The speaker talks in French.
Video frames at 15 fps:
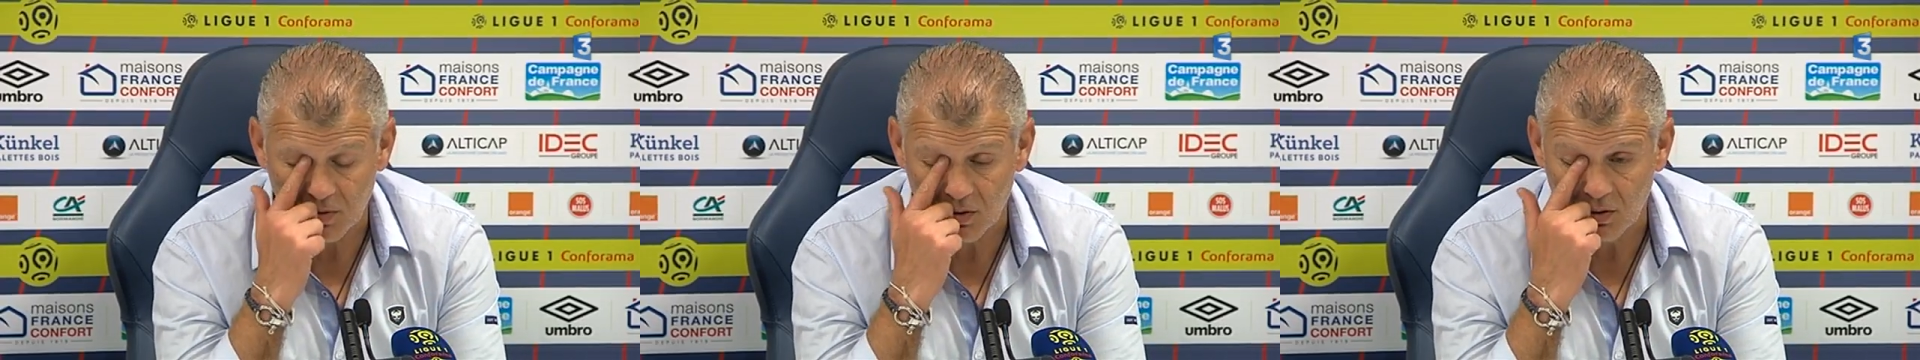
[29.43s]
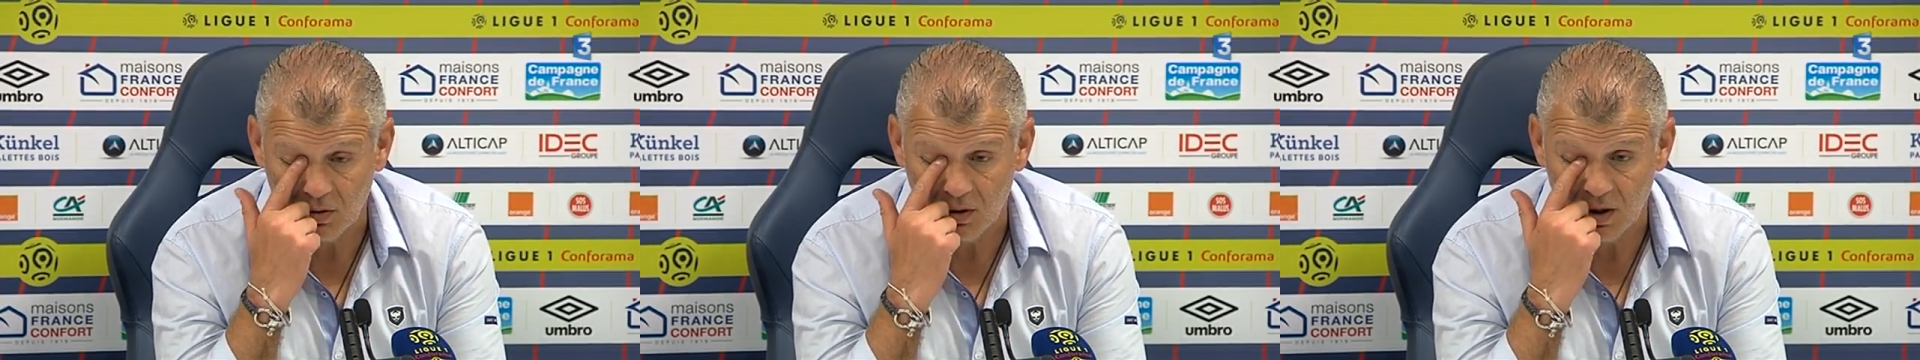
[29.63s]

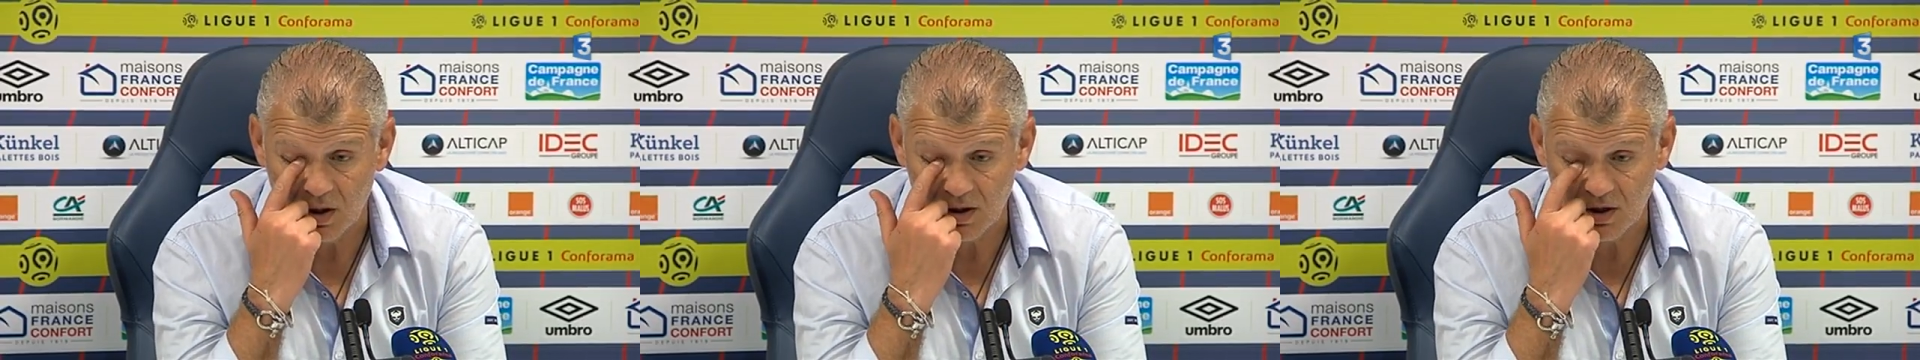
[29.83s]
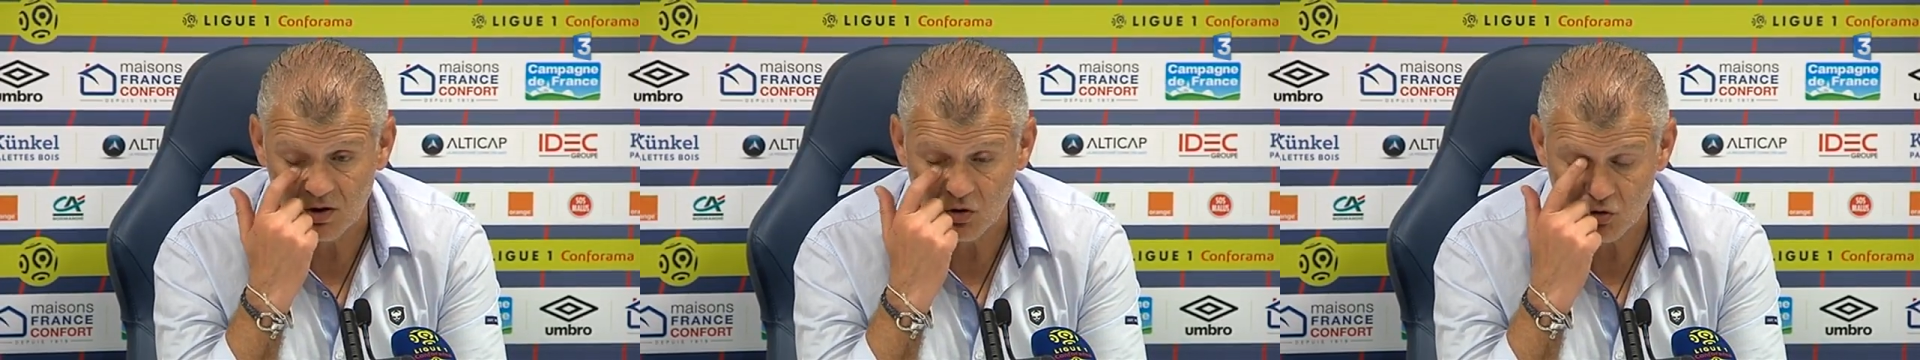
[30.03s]
euh, elle
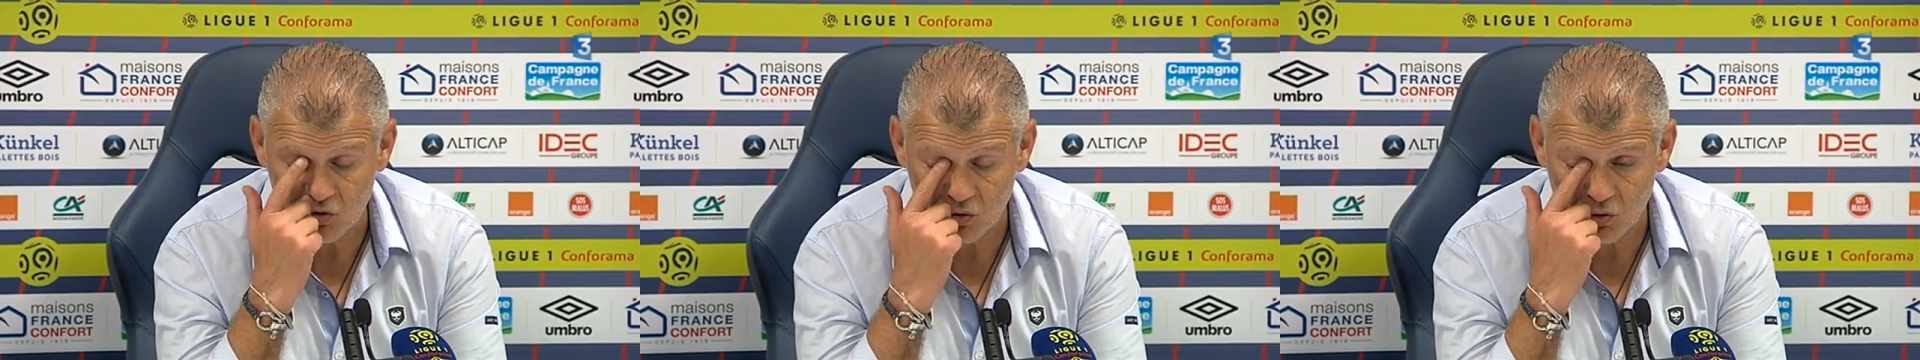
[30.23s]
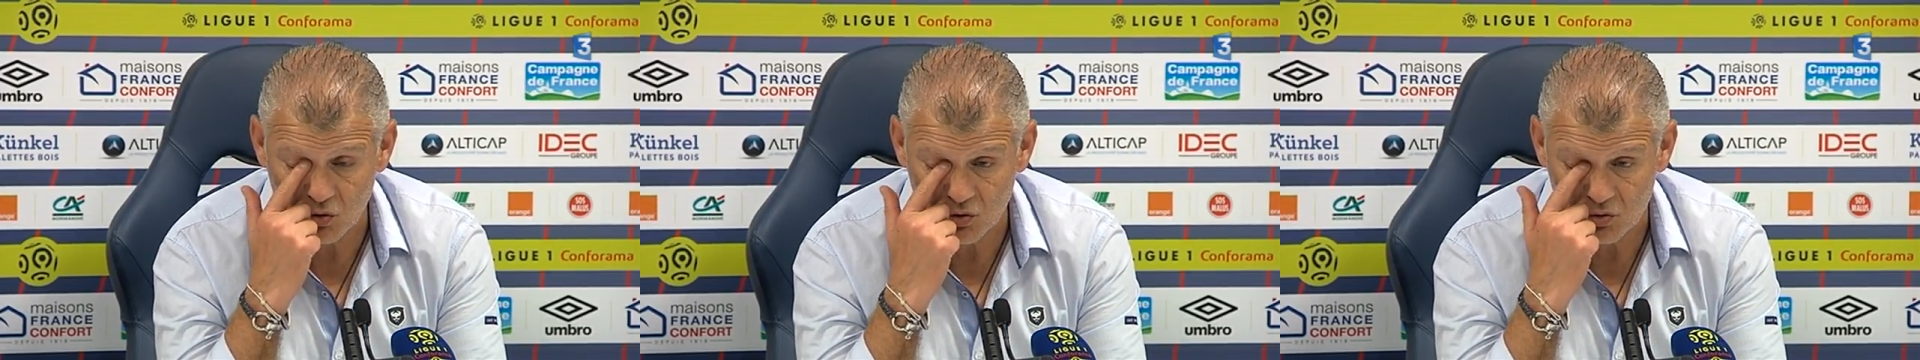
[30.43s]
était
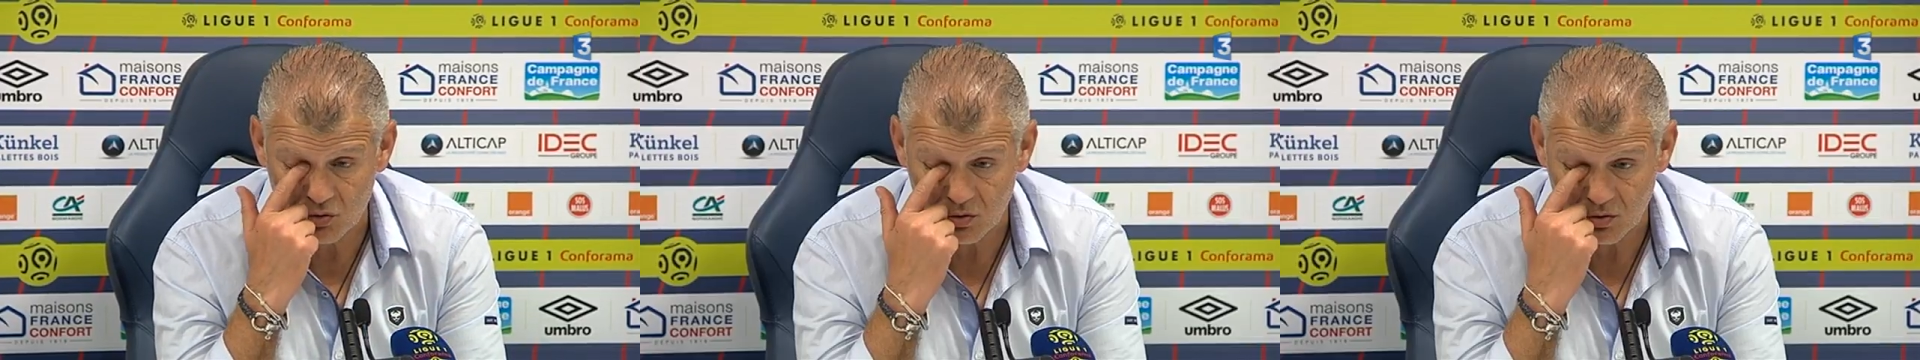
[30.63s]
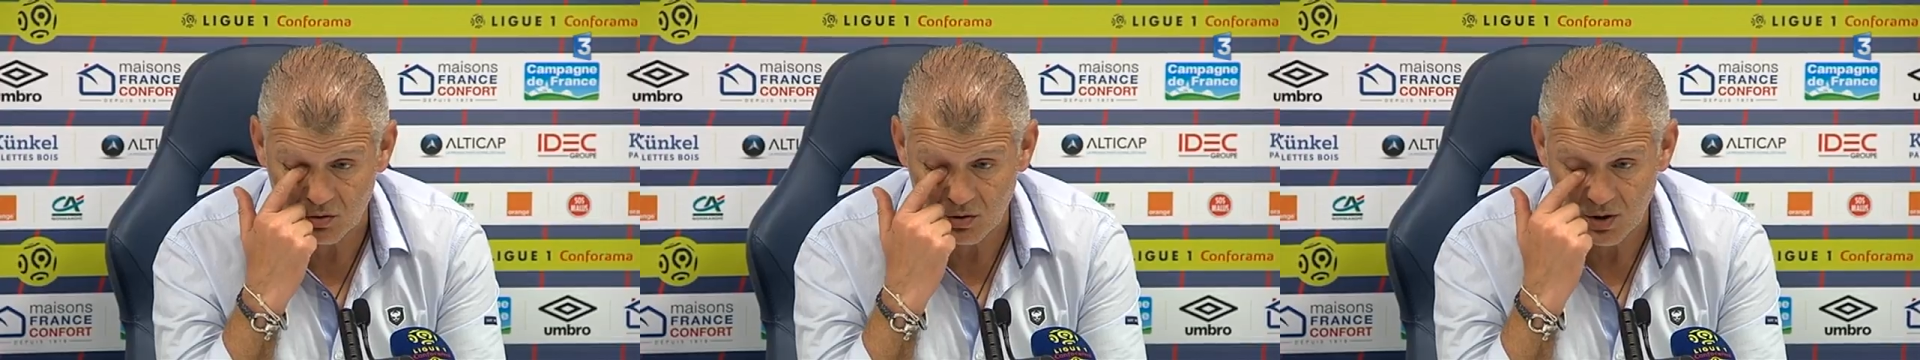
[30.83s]
dangereuse,
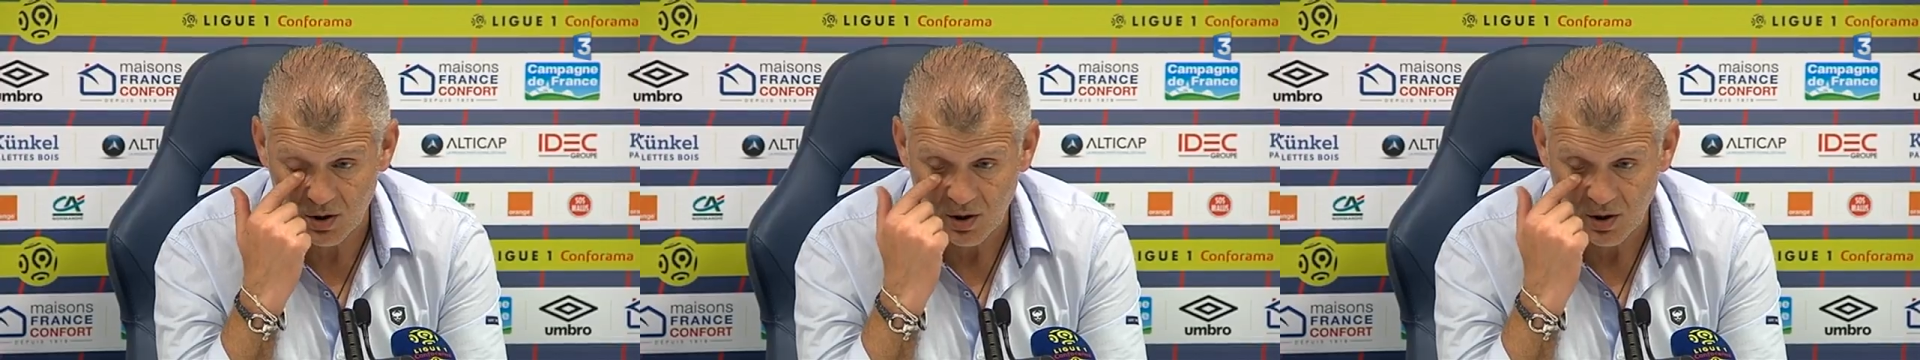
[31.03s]
euh,